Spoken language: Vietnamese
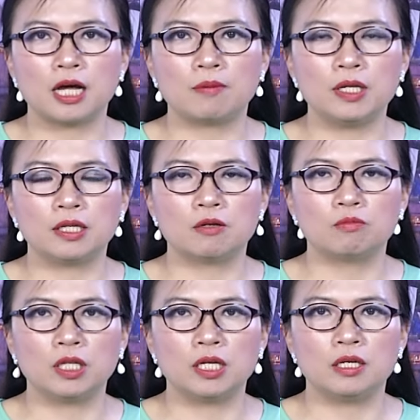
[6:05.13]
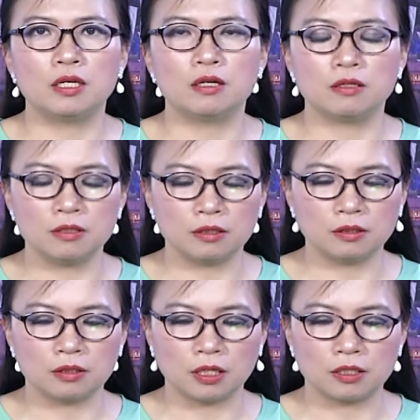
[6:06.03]
đã bị công ty nợ
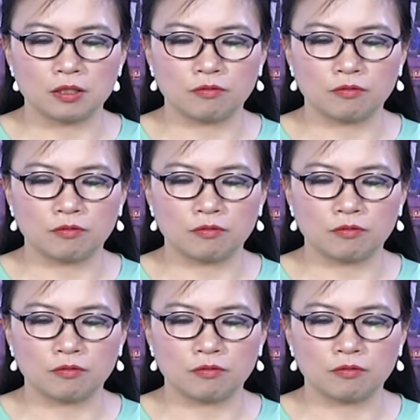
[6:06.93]
lương à,